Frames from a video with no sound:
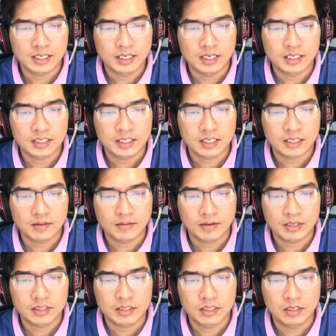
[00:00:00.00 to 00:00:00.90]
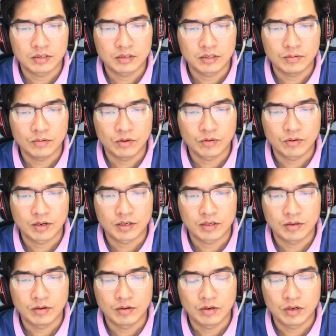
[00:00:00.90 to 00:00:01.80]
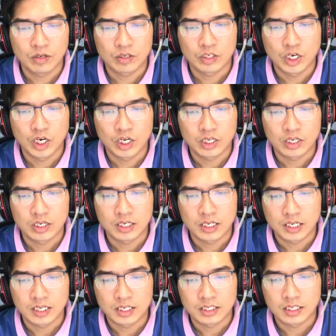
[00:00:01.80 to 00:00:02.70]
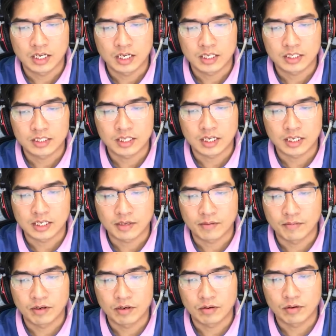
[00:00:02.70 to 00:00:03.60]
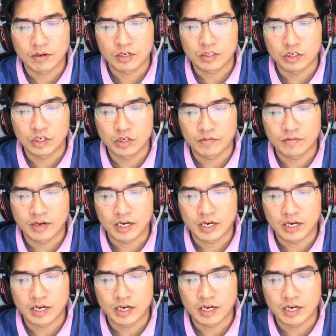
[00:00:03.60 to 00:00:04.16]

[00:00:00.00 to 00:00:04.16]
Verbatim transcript: Báo dắt theo vào trong sân, tiện tay kéo luôn Bảo theo và lên tiếng nói: